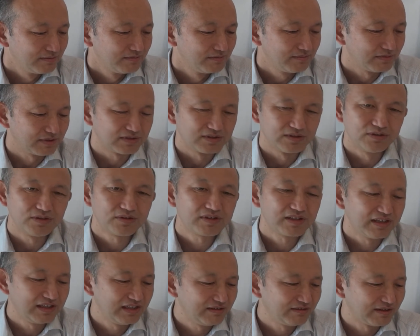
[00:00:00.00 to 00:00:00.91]
まあ、それどっ
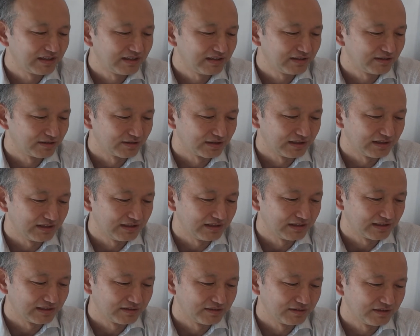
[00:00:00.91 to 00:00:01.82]
ちがいい悪いってこと
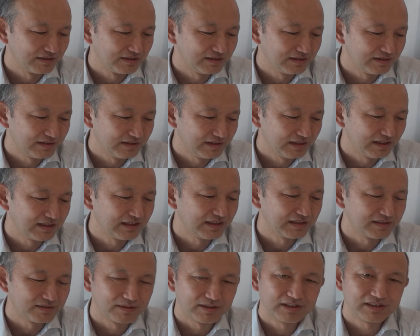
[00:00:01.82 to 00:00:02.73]
であの言えな
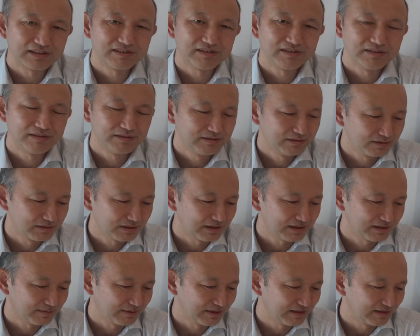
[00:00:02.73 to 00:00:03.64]
いと私の
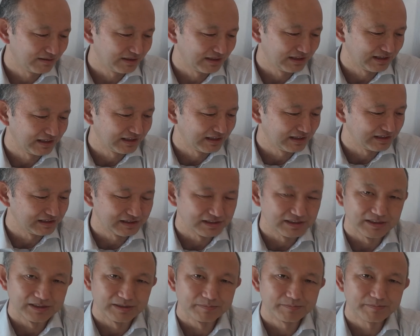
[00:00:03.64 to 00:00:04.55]
立場では言えない
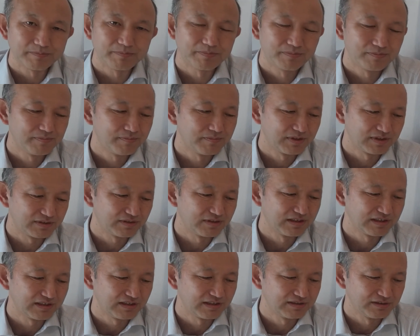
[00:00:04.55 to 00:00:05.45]
し、まあ、そ
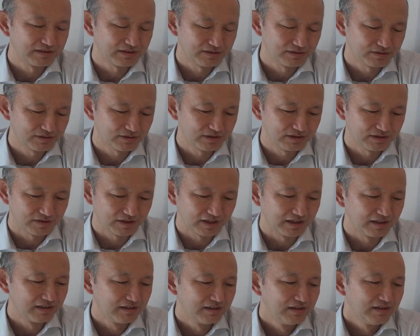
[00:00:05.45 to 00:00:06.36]
れはあの人それぞ
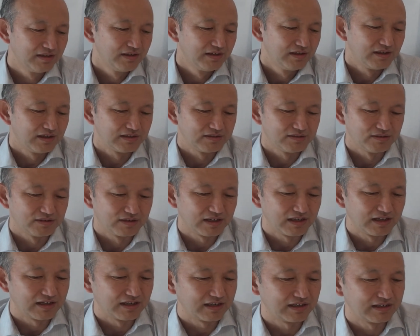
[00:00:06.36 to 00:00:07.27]
れあの
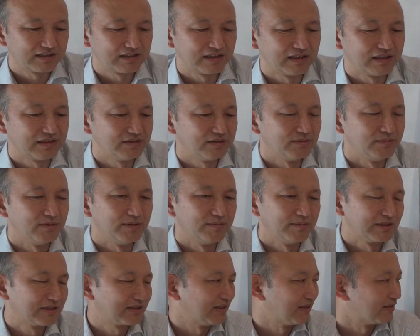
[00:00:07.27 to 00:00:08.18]
考え方があると思い
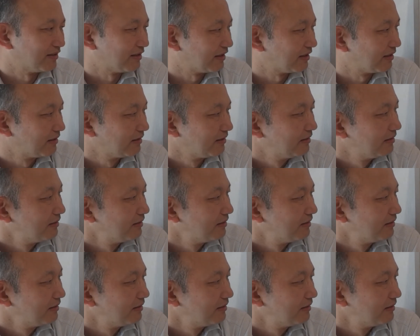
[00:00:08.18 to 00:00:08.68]
ますけどね。